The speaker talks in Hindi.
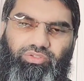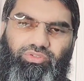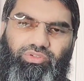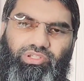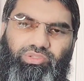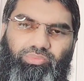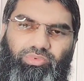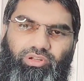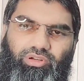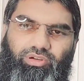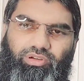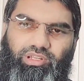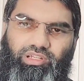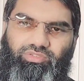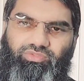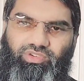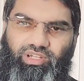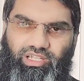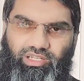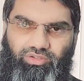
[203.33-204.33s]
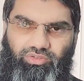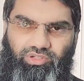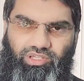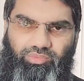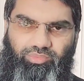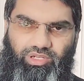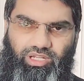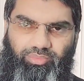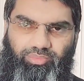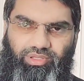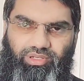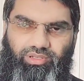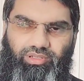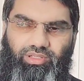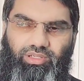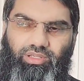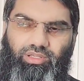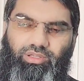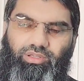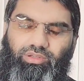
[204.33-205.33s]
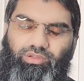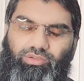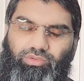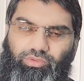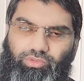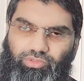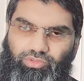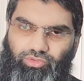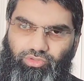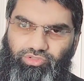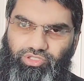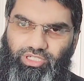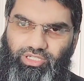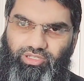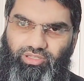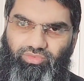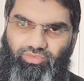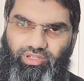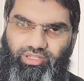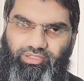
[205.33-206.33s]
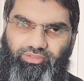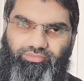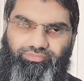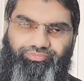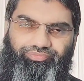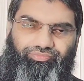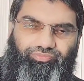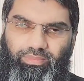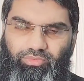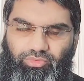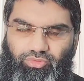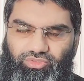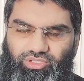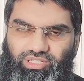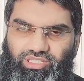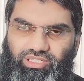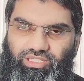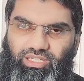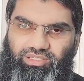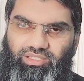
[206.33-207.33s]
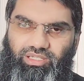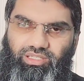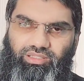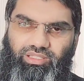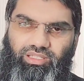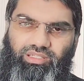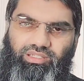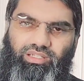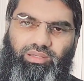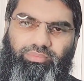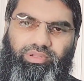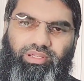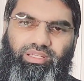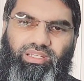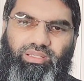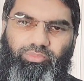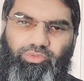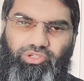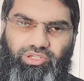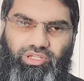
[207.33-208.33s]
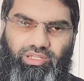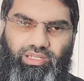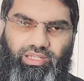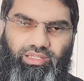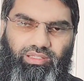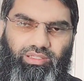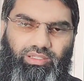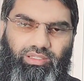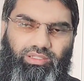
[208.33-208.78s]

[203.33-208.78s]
जो इस प्लाट की फाइल होगी प्रॉपर उसको चेक करवाएं आप खुद नहीं आ सकते ये आपके लिए मुश्किल है